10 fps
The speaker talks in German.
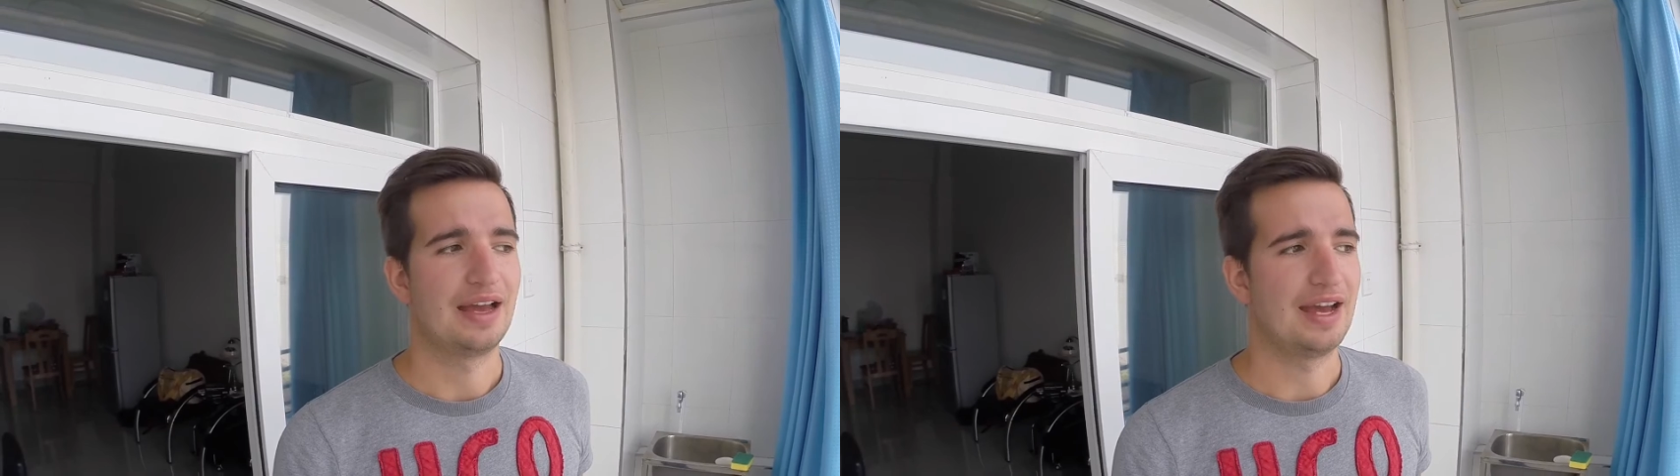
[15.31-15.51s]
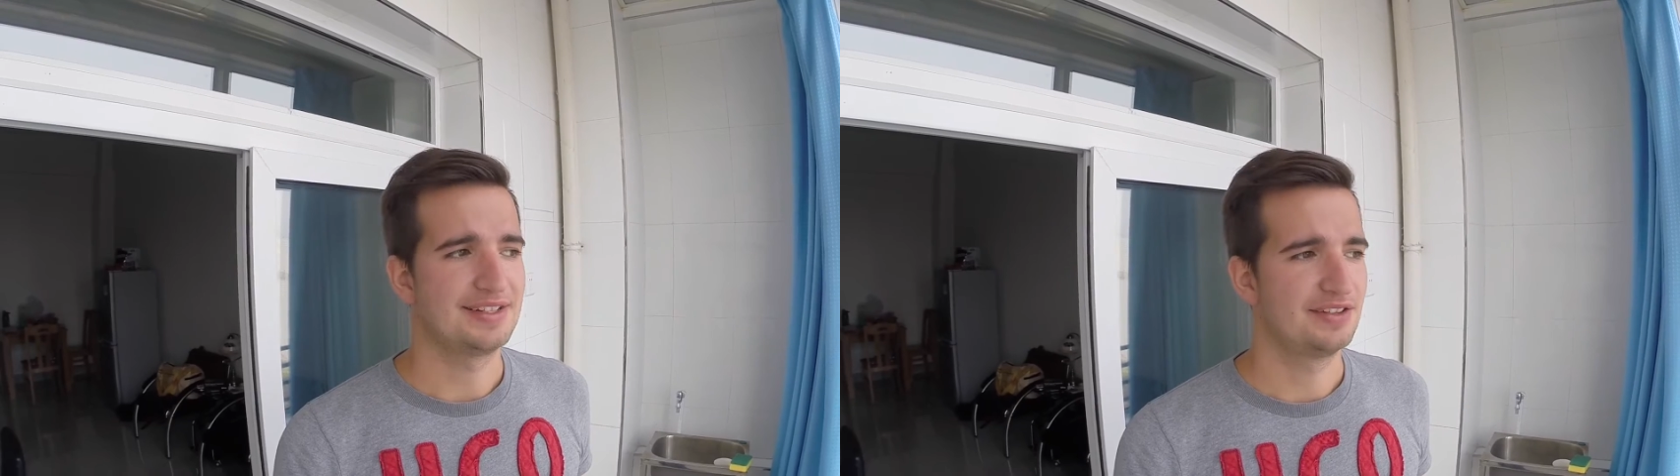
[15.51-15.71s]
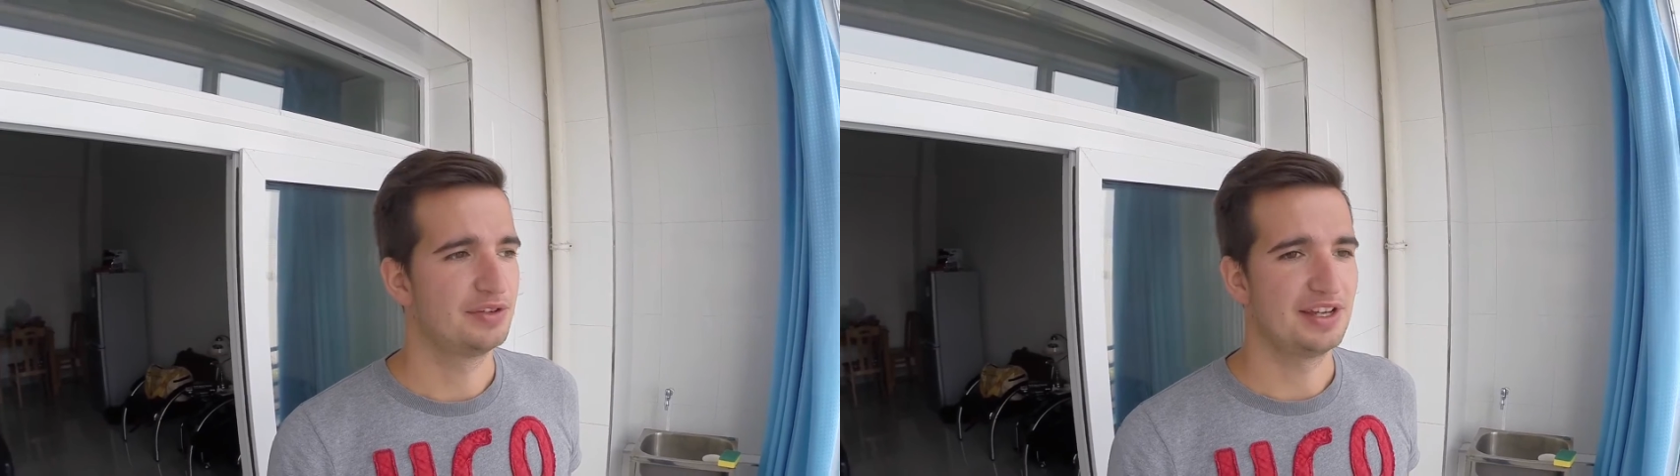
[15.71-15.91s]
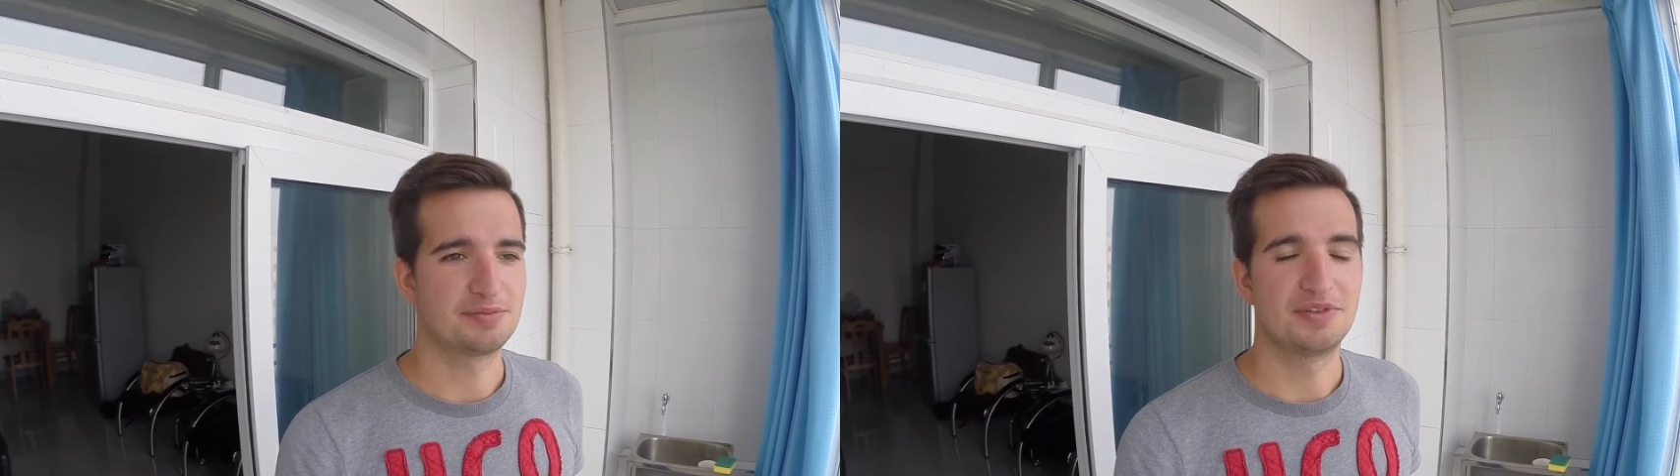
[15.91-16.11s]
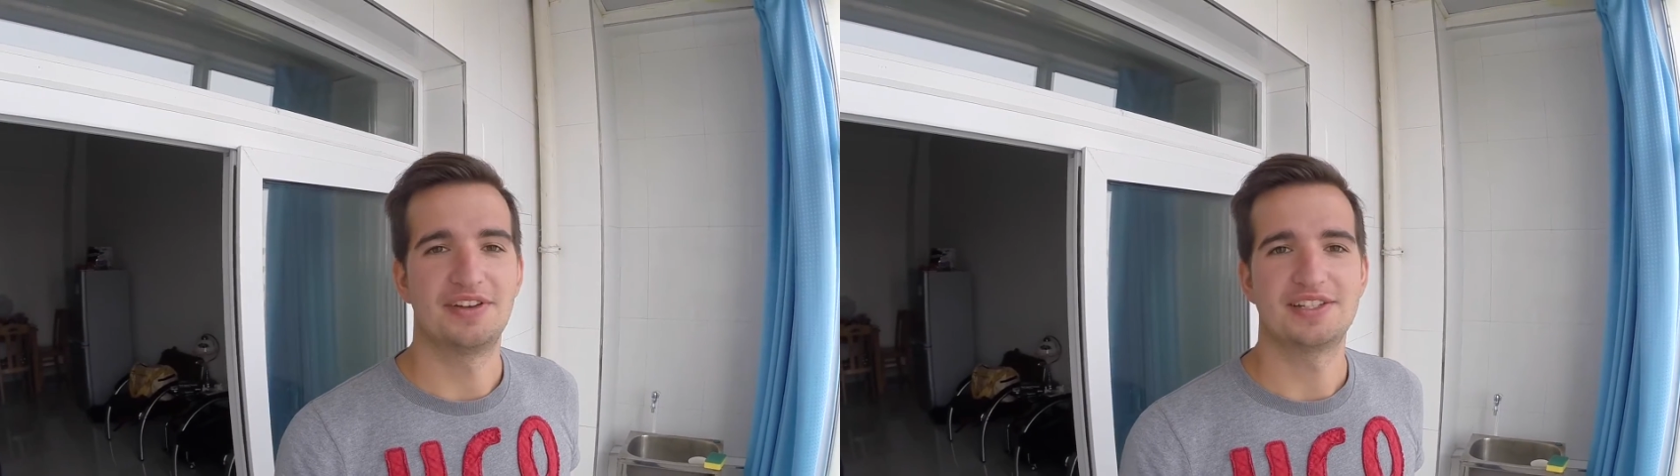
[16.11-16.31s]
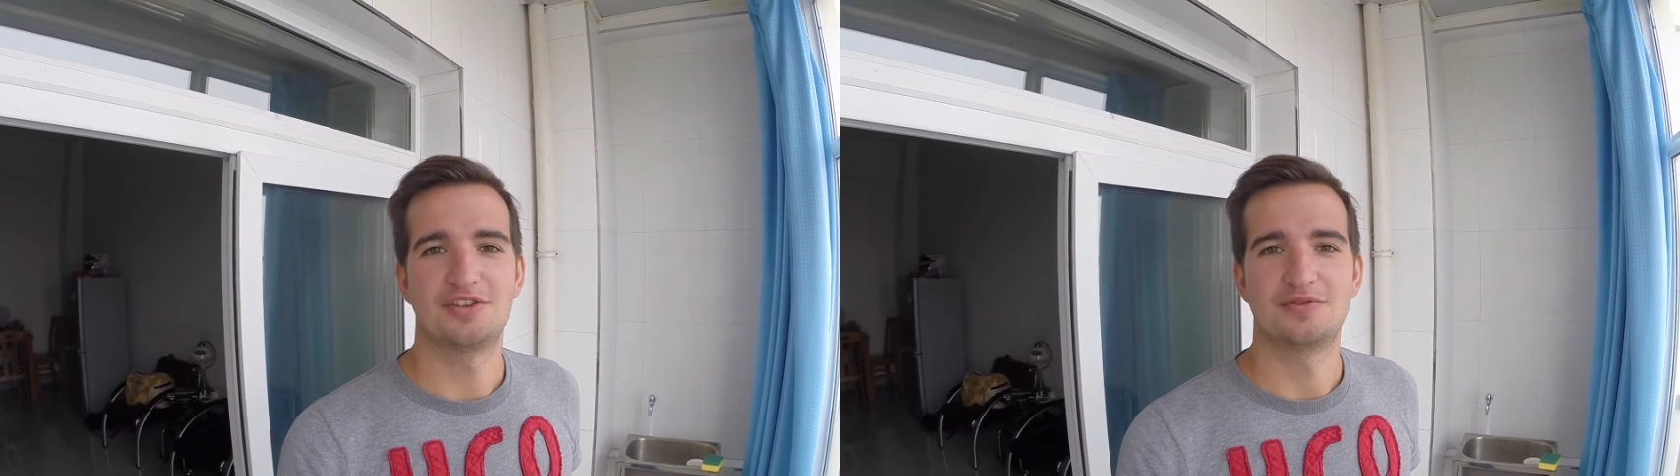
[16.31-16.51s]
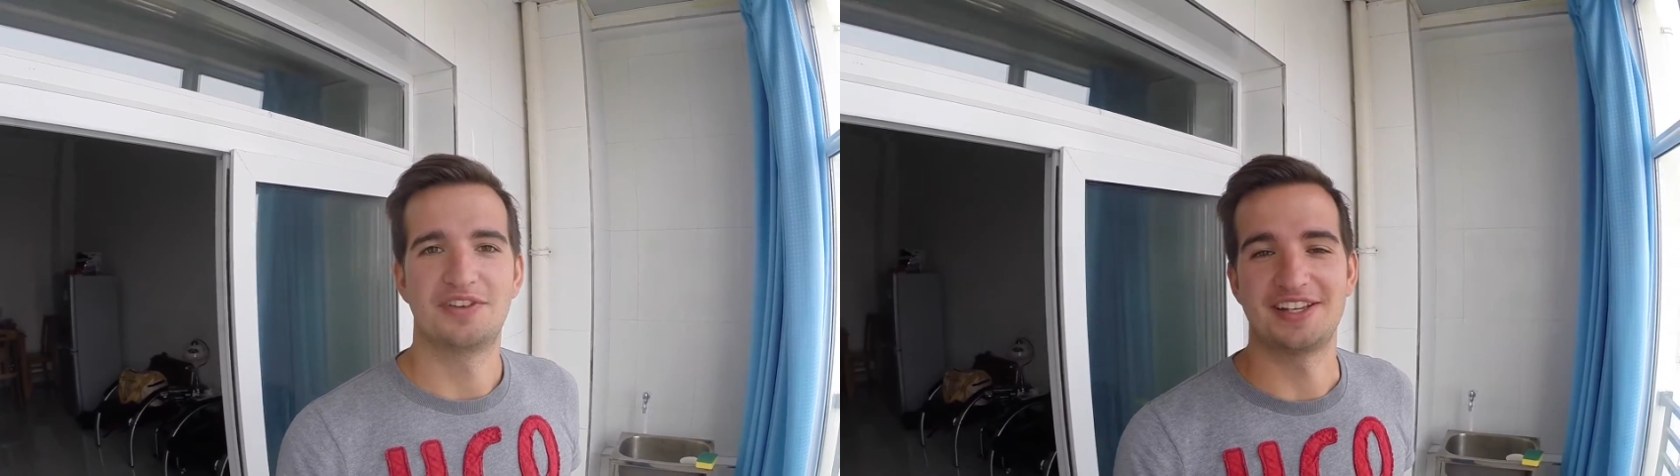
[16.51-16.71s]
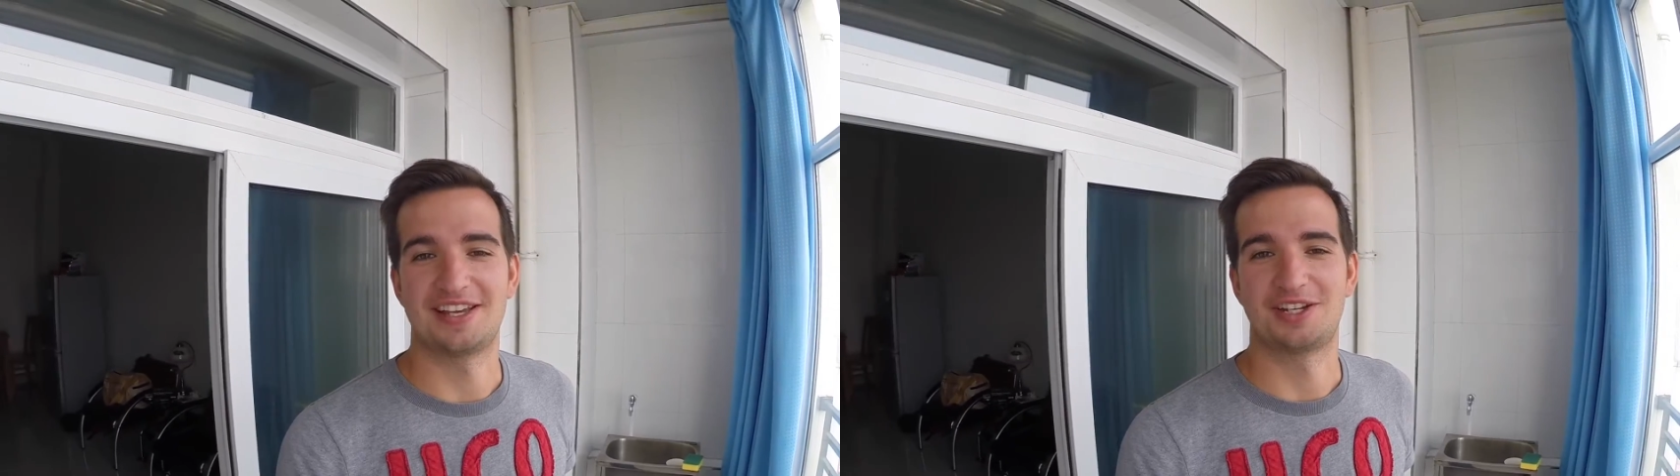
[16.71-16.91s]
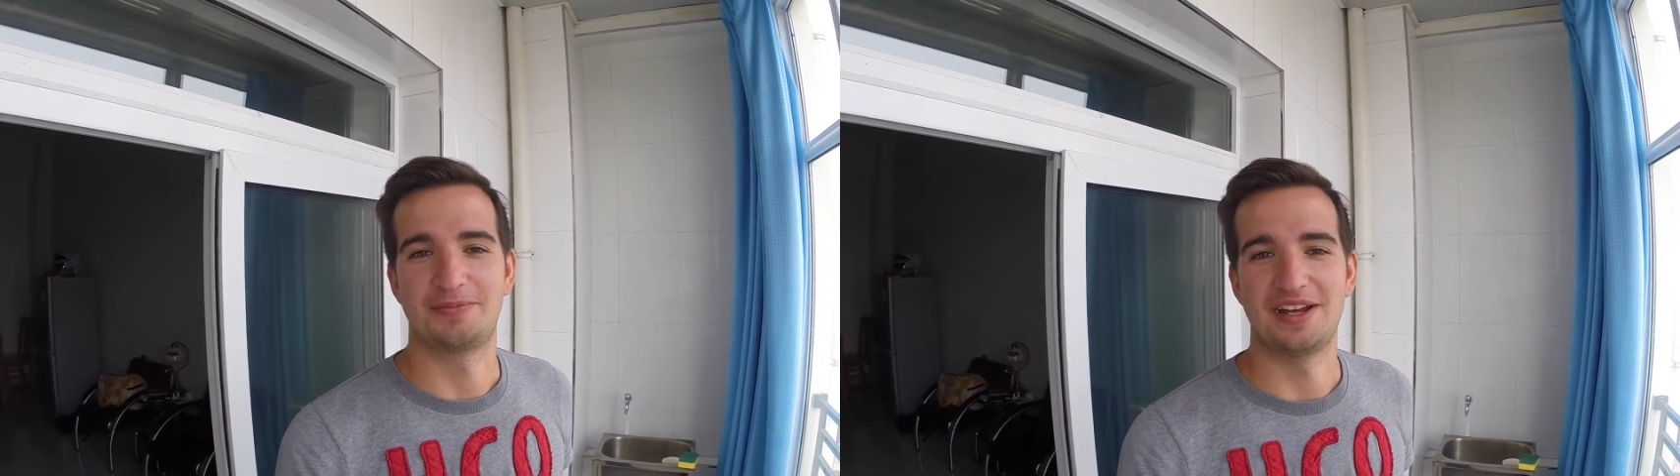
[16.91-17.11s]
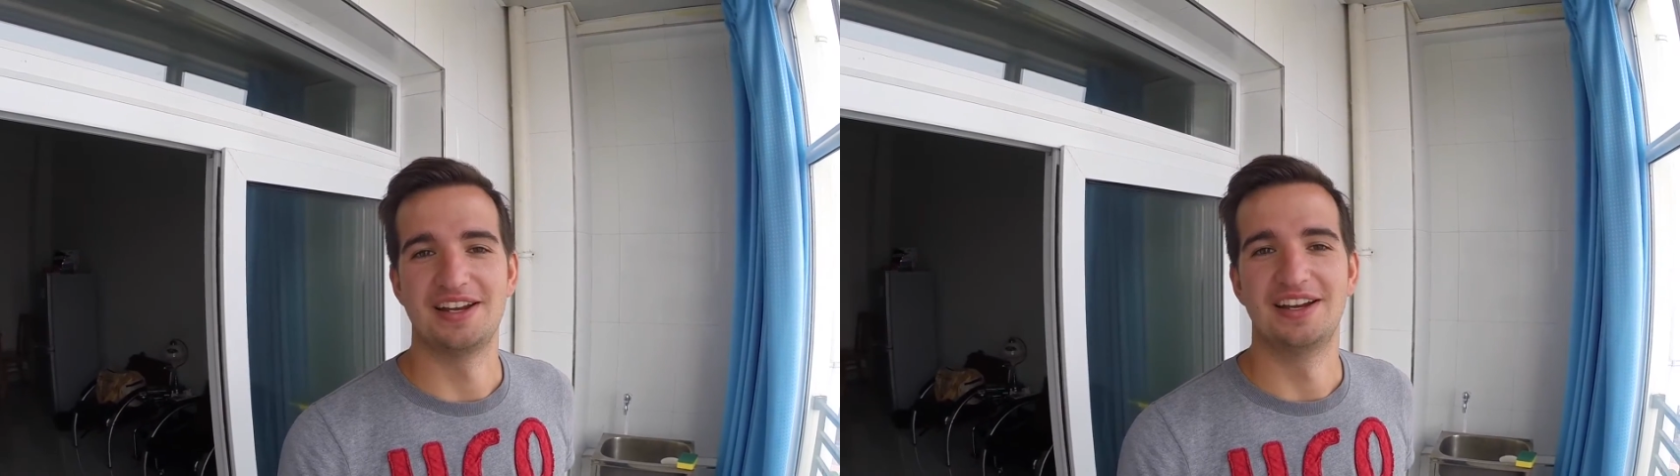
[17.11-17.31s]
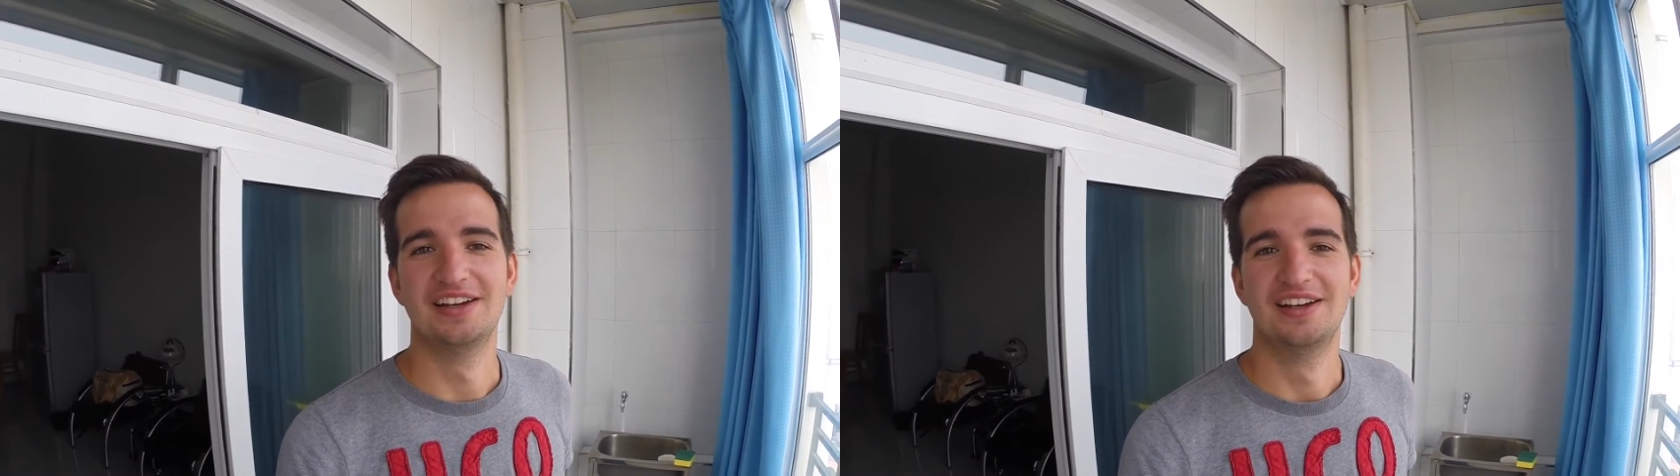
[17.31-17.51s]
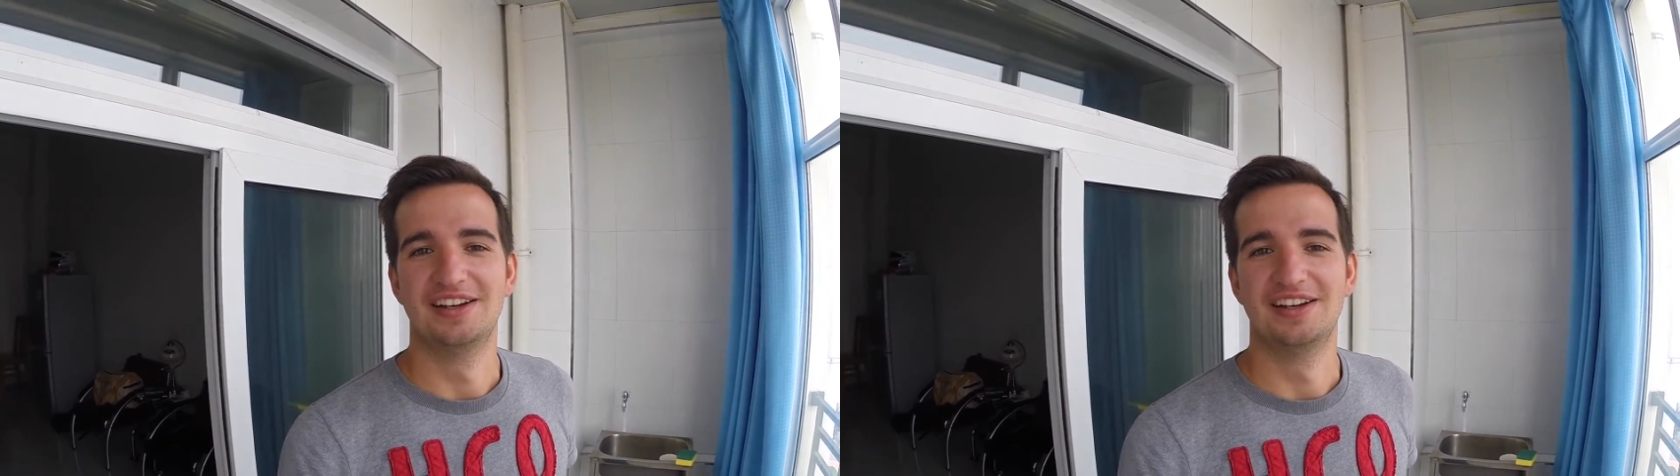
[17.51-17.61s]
Er hat sich wohl jetzt mit Wasser aus dem Wasserspender